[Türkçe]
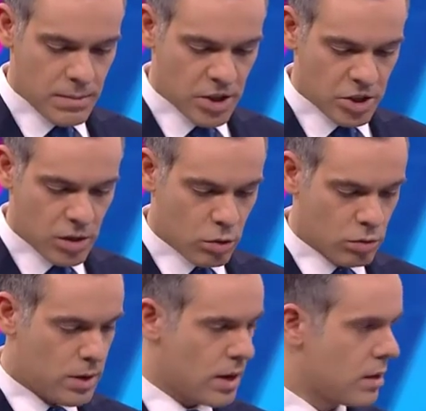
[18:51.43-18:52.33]
bir başka
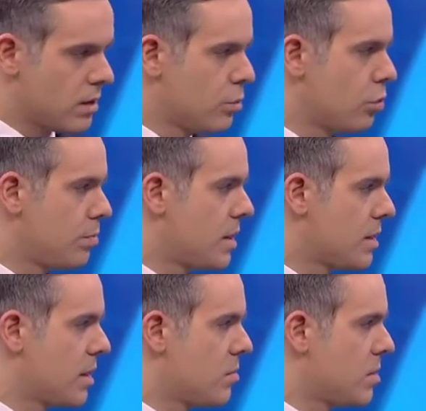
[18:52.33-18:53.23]
konuda e, bunun
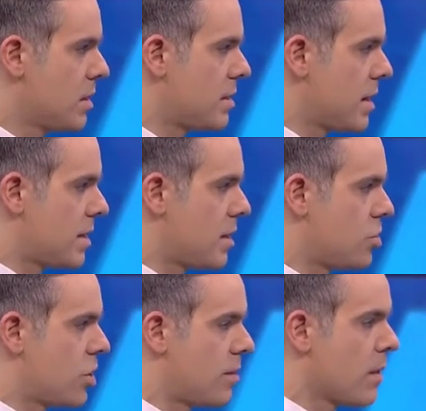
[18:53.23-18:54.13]
piyasalarımız nasıl
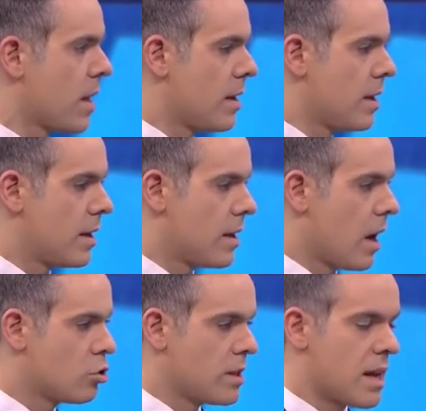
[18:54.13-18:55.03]
etkileyeceği. E,
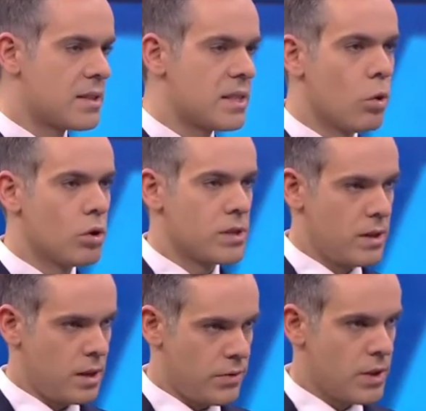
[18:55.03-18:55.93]
arzu ederseniz borsa
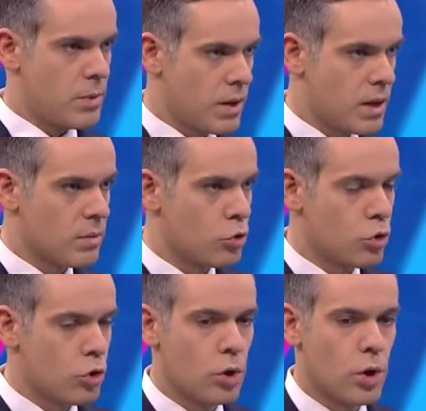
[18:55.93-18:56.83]
tarafına bir bakalım. Peki.
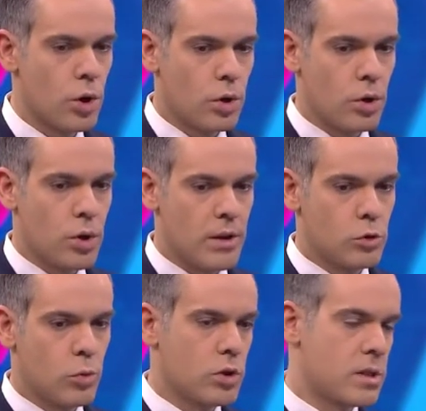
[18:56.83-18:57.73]
Çünkü e,
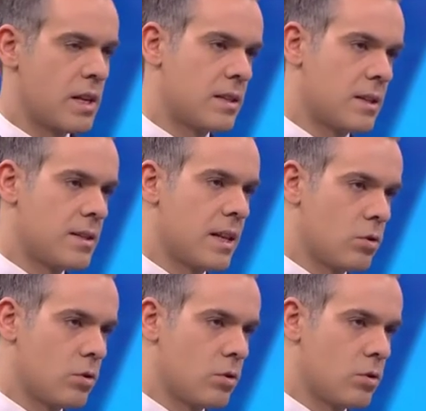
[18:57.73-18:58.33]
henüz borsada etkisini